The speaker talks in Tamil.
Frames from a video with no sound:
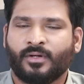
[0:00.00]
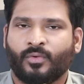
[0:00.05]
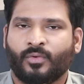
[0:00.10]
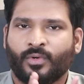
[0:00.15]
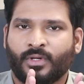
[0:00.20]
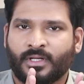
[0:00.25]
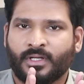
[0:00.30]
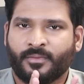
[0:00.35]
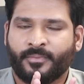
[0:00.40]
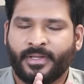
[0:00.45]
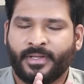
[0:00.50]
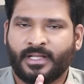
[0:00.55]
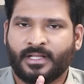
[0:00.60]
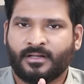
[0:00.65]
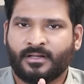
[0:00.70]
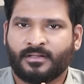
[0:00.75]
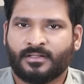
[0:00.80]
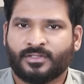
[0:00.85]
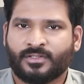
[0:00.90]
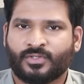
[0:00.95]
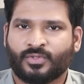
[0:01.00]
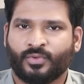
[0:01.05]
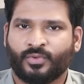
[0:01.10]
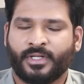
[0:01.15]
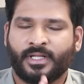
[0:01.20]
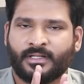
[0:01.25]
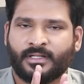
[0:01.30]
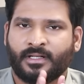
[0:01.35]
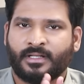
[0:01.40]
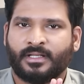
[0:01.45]
உங்களுக்கு மெயினாக
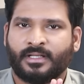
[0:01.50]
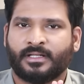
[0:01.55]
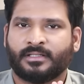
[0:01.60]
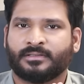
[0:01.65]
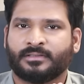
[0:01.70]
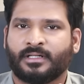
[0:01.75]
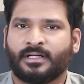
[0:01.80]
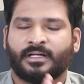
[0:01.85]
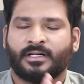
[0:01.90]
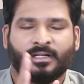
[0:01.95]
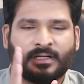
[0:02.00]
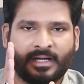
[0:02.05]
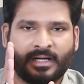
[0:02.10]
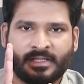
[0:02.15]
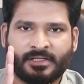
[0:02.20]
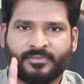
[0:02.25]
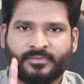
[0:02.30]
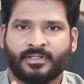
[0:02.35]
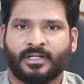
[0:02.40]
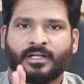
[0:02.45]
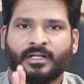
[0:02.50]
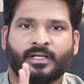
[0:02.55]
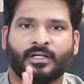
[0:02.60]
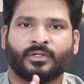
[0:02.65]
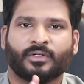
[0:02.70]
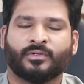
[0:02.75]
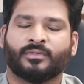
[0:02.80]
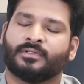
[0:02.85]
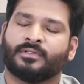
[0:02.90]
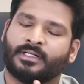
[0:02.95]
சூரியன் நல்லா இருந்தால் அறிவு நல்லா
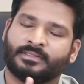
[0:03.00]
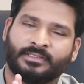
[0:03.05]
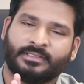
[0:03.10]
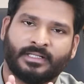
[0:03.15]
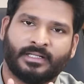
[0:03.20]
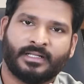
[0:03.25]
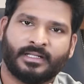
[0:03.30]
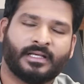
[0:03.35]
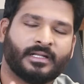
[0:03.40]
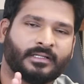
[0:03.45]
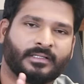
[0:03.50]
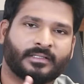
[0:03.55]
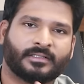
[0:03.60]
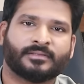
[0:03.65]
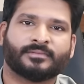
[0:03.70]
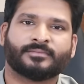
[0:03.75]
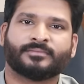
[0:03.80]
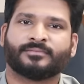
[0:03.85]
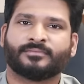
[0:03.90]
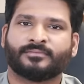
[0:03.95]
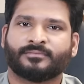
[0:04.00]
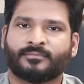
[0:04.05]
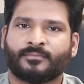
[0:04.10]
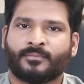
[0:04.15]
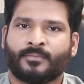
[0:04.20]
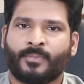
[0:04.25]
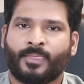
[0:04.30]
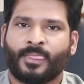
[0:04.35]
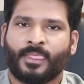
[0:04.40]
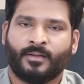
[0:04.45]
இருக்கும் அது நல்லா இருக்குது
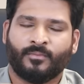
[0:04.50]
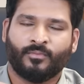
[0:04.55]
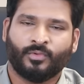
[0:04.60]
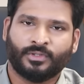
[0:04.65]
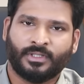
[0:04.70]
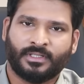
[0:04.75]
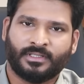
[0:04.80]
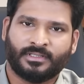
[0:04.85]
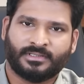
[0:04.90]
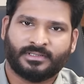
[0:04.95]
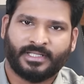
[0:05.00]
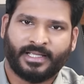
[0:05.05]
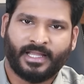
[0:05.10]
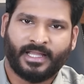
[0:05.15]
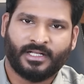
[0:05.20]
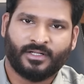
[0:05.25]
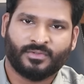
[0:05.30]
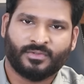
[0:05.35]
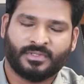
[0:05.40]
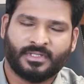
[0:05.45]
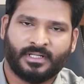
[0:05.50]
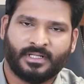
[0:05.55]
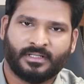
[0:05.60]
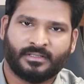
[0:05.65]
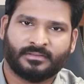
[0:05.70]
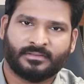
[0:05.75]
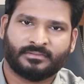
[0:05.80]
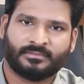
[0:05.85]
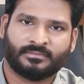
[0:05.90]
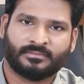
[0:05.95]
புதன் செகண்ட் ஹவுஸில்
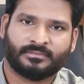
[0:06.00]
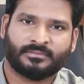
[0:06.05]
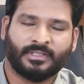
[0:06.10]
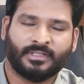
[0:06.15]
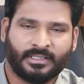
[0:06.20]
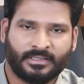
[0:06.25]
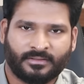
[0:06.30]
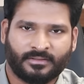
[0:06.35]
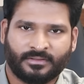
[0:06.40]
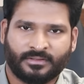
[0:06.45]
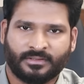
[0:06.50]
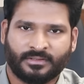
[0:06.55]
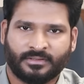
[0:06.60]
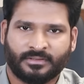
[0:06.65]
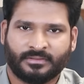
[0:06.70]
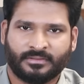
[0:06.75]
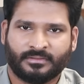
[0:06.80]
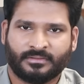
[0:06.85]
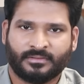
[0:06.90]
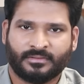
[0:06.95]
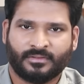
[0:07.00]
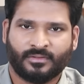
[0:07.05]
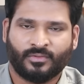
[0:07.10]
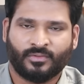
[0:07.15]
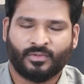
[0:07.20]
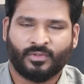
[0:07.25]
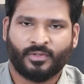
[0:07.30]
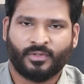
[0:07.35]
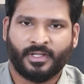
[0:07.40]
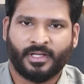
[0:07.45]
அதாவது
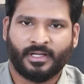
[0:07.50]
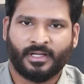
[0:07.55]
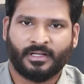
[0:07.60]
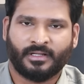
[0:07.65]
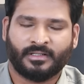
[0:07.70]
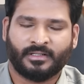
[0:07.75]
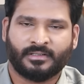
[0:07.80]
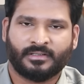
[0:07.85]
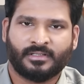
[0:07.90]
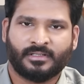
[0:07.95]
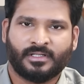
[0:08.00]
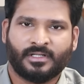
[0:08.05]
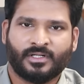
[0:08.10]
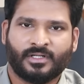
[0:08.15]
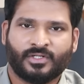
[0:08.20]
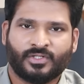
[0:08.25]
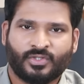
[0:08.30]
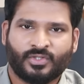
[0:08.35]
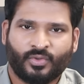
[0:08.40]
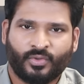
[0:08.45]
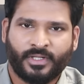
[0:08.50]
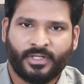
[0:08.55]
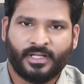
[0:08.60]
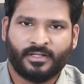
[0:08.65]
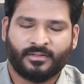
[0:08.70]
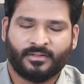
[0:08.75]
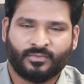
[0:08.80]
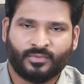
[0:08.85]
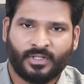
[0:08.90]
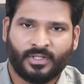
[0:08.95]
உங்களுடைய
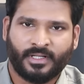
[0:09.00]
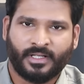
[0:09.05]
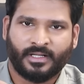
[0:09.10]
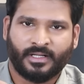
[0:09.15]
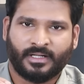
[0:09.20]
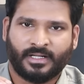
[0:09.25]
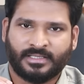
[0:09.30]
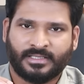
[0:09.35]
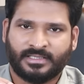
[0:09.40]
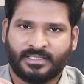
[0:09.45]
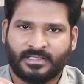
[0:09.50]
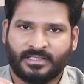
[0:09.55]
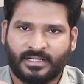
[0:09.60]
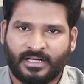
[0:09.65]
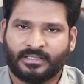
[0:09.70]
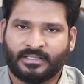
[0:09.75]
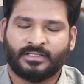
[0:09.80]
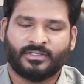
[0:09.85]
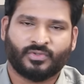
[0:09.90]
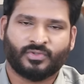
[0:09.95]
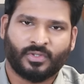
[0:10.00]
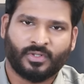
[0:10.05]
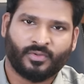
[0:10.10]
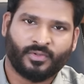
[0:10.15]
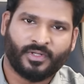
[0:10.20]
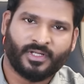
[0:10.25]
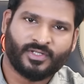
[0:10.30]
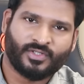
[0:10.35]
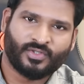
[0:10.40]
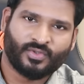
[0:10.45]
சூரியன் உங்களுடைய ராசி நாதன்
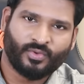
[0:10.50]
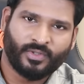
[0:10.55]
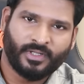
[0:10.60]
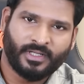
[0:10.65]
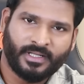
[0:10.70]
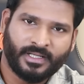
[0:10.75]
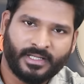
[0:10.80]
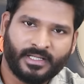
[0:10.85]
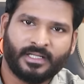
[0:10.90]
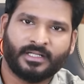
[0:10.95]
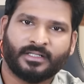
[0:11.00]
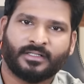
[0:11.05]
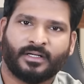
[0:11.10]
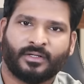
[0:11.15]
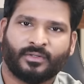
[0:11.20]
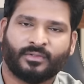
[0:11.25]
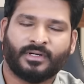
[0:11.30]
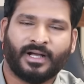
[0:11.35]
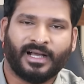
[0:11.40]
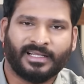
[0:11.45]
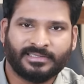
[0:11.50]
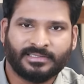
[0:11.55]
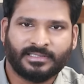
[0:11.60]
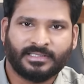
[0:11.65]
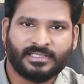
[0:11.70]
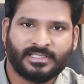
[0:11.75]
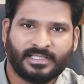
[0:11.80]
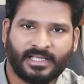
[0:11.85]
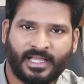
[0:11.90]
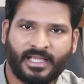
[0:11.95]
சொல்லக்கூடிய சூரியன் எங்கே இருக்காரோ
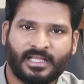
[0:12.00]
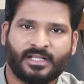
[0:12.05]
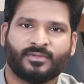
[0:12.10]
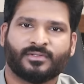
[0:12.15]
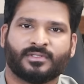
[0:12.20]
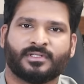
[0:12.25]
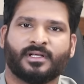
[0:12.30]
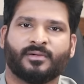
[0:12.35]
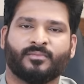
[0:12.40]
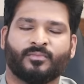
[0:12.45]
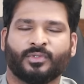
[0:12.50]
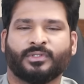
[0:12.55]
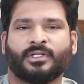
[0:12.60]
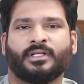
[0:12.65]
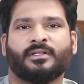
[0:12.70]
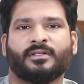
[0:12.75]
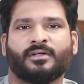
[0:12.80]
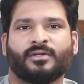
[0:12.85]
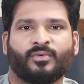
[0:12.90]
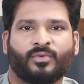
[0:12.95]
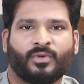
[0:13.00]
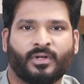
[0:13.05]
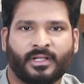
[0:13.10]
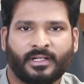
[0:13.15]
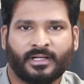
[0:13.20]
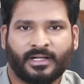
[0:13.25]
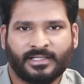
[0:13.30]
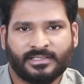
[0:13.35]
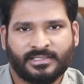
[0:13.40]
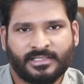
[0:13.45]
அதுக்கு செகண்ட் ஹவுஸில் புதன்
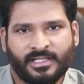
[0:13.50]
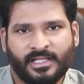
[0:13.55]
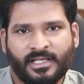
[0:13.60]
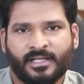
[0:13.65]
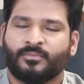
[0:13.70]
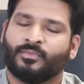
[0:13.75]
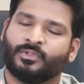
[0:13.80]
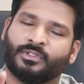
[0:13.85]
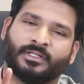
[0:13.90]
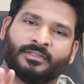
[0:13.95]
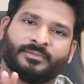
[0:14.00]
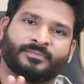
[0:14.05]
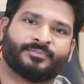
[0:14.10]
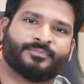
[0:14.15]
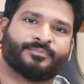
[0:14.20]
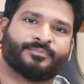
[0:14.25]
உங்களுடைய ராசிலேயே புதன்